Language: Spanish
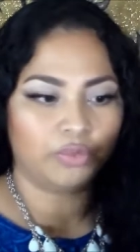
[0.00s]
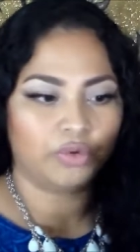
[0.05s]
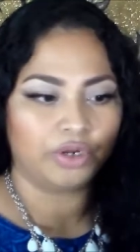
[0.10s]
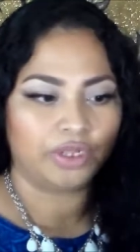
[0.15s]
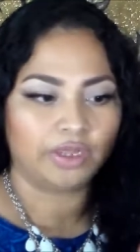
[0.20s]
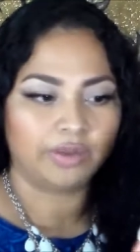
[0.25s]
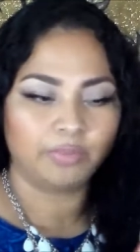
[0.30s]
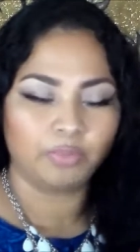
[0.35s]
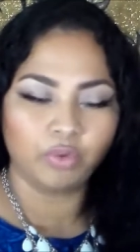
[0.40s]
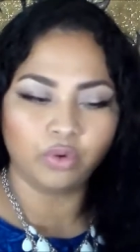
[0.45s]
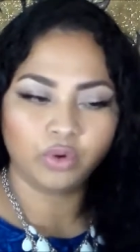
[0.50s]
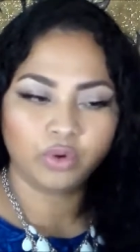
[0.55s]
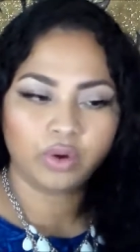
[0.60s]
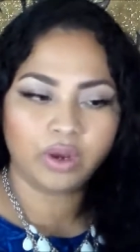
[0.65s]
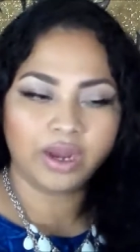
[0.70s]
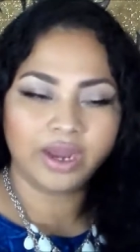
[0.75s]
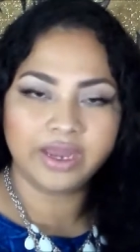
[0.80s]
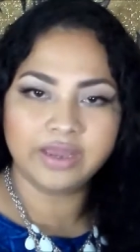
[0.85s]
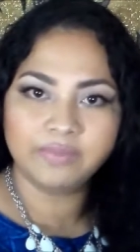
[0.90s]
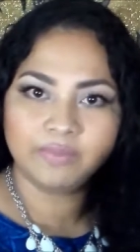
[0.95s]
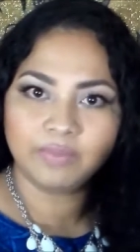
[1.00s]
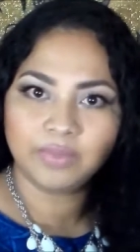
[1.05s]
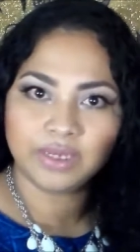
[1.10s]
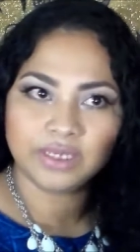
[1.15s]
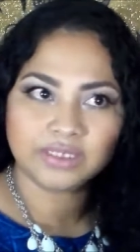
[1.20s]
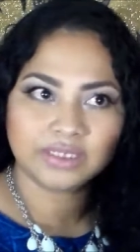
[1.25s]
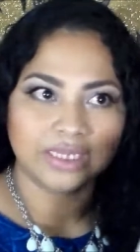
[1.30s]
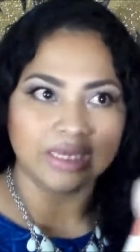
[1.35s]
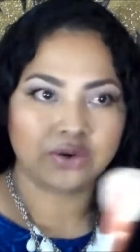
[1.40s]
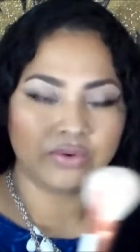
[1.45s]
Por ejemplo, hay,
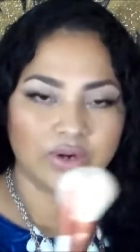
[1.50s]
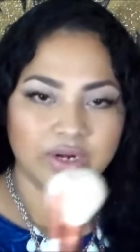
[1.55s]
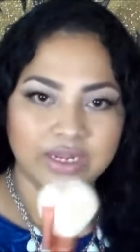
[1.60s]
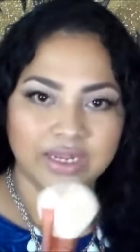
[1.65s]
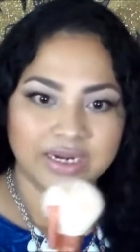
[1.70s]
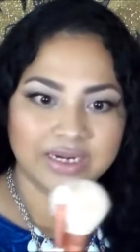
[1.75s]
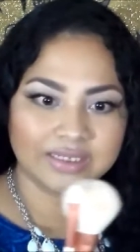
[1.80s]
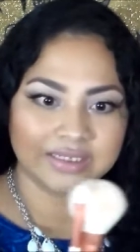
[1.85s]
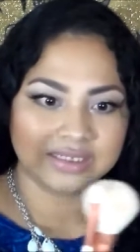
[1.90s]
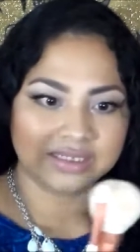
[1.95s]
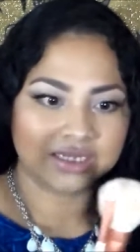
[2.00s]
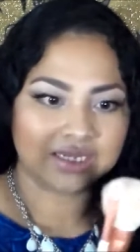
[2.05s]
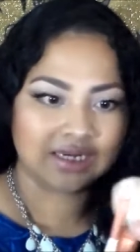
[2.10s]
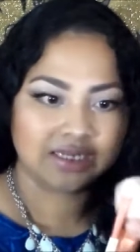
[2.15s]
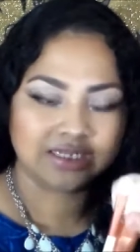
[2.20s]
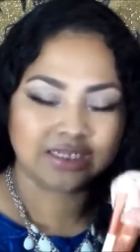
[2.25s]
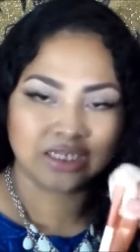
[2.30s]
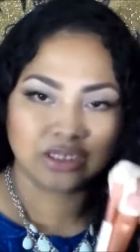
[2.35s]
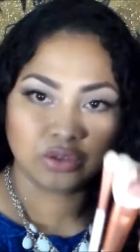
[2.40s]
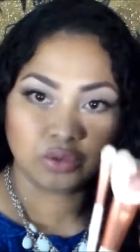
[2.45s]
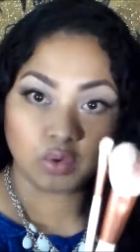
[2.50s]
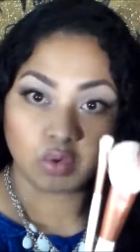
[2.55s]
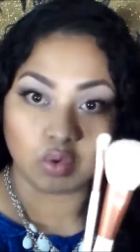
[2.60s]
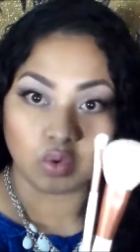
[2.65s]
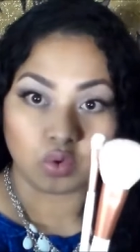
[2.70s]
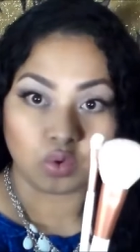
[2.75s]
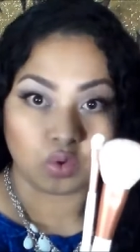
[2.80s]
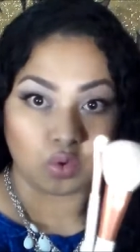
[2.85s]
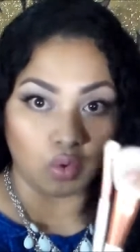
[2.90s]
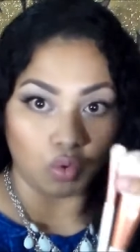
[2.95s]
es que ahora ya las están haciendo
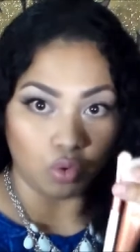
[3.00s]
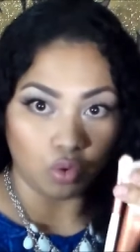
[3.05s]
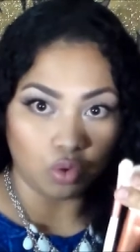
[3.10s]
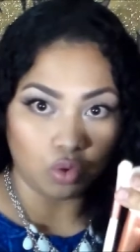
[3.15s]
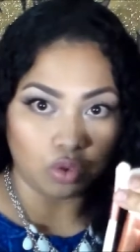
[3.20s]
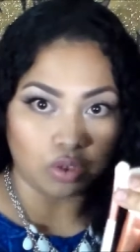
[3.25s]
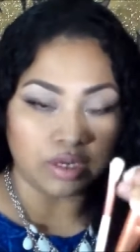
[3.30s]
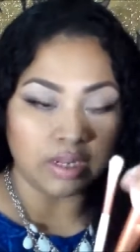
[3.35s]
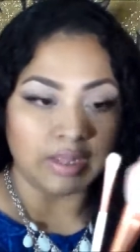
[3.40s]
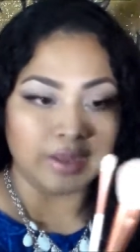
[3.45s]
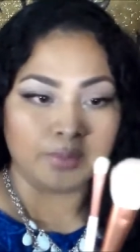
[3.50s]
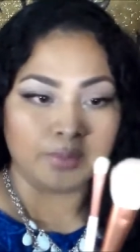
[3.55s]
con color.